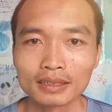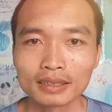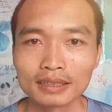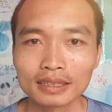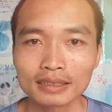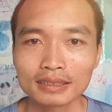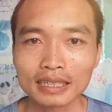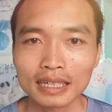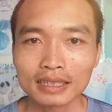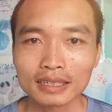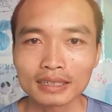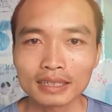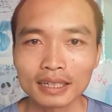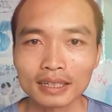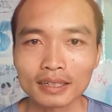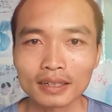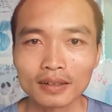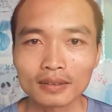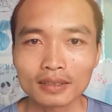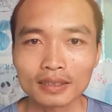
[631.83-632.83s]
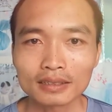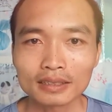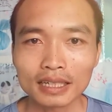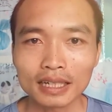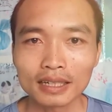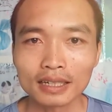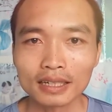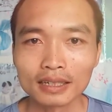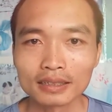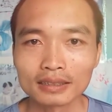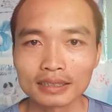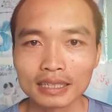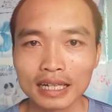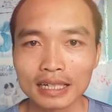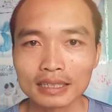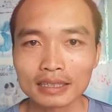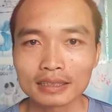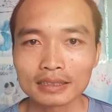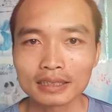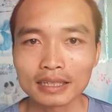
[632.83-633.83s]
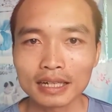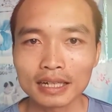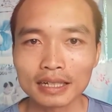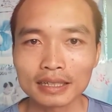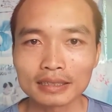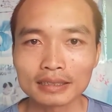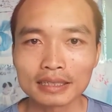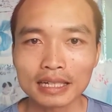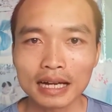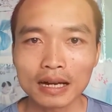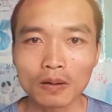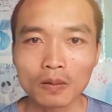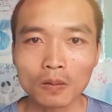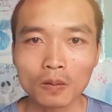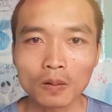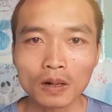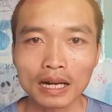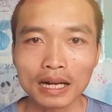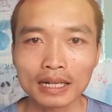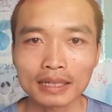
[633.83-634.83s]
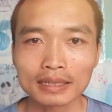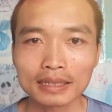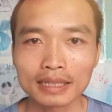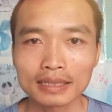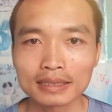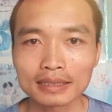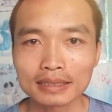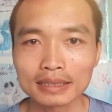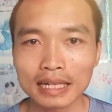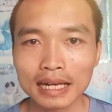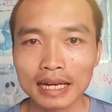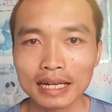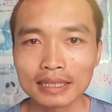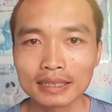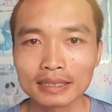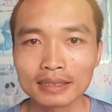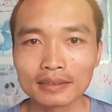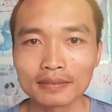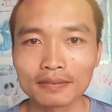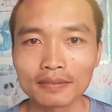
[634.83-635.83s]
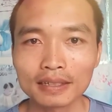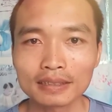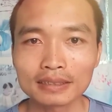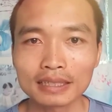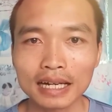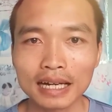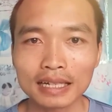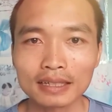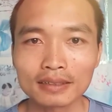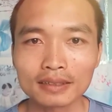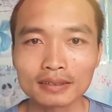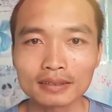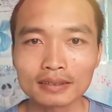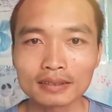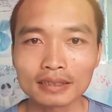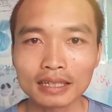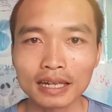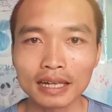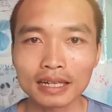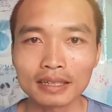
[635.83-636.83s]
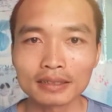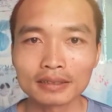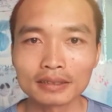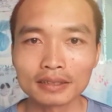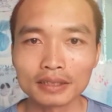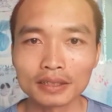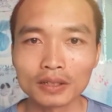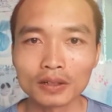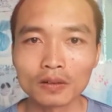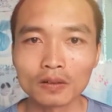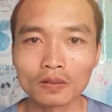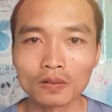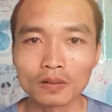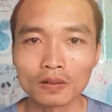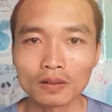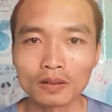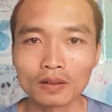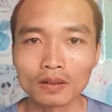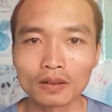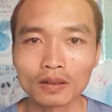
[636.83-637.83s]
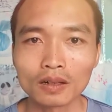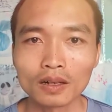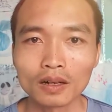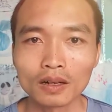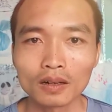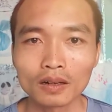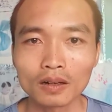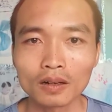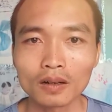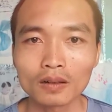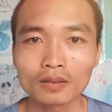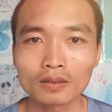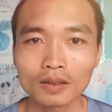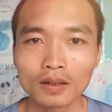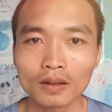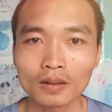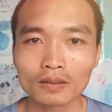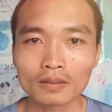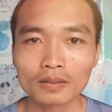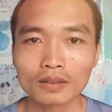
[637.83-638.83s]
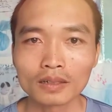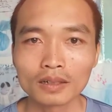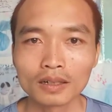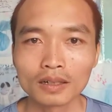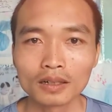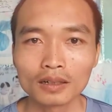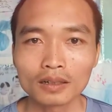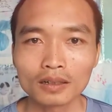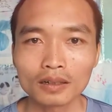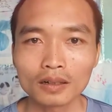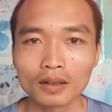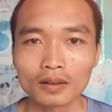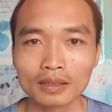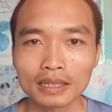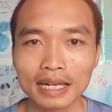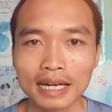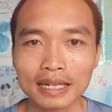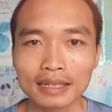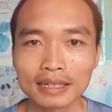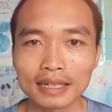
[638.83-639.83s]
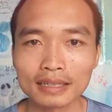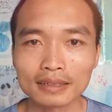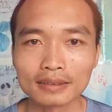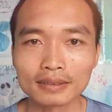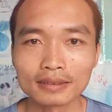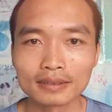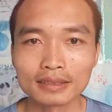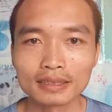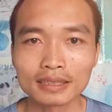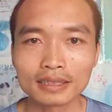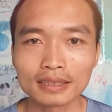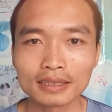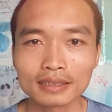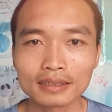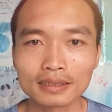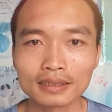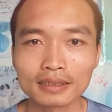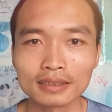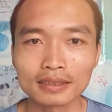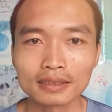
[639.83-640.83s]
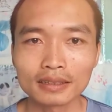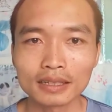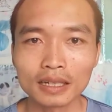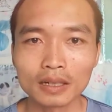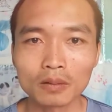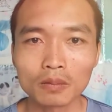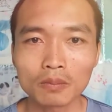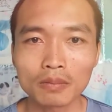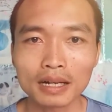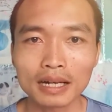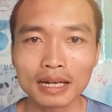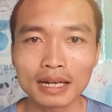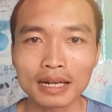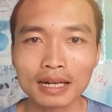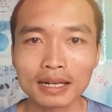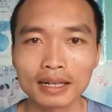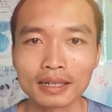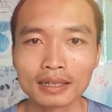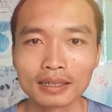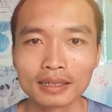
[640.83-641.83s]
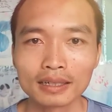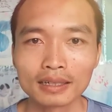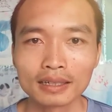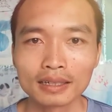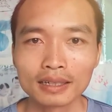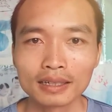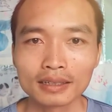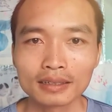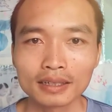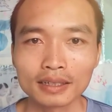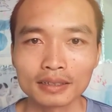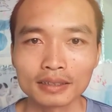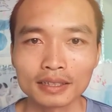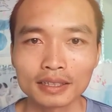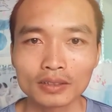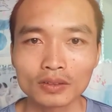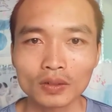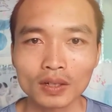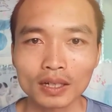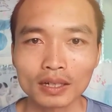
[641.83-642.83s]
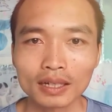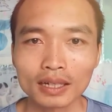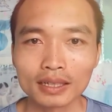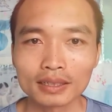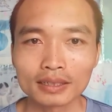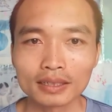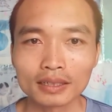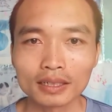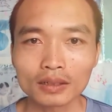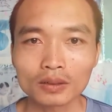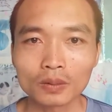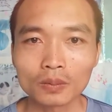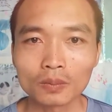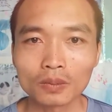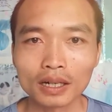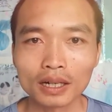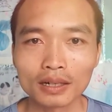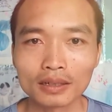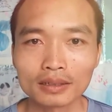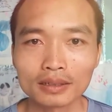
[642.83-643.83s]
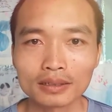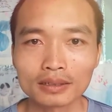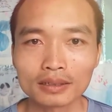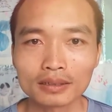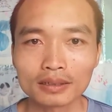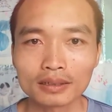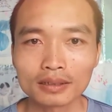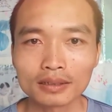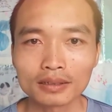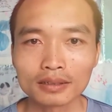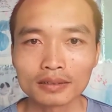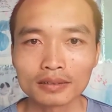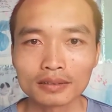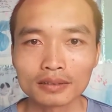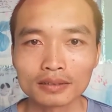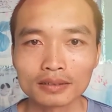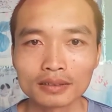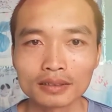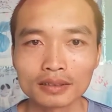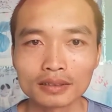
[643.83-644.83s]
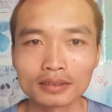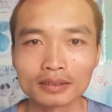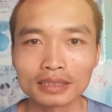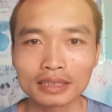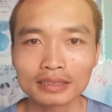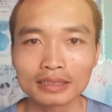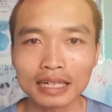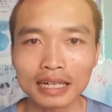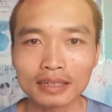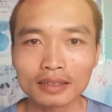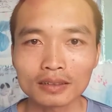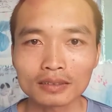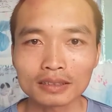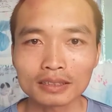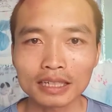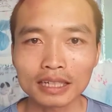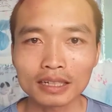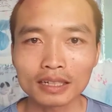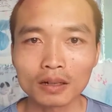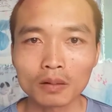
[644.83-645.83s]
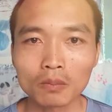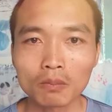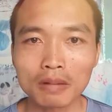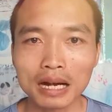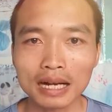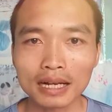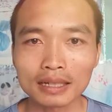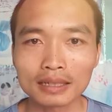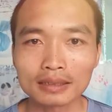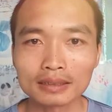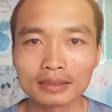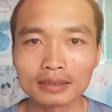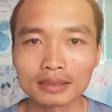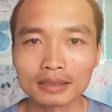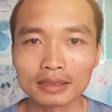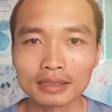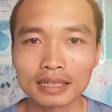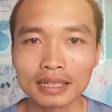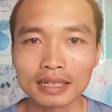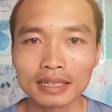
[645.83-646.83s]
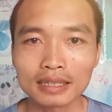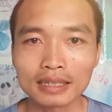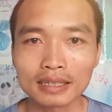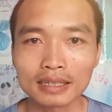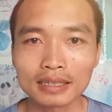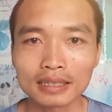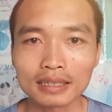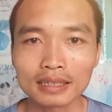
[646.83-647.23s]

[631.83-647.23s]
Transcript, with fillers: thì chắc chắn cái cây đó nó sẽ lớn nhanh để ra hoa kết trái và trái nó sẽ nhiều ngon ngọt. Còn cái hạt để tự nhiên á, thì nếu mà thời tiết thuận lợi thì nó cũng lớn được, nhưng chắc chắn nó sẽ không bằng những cái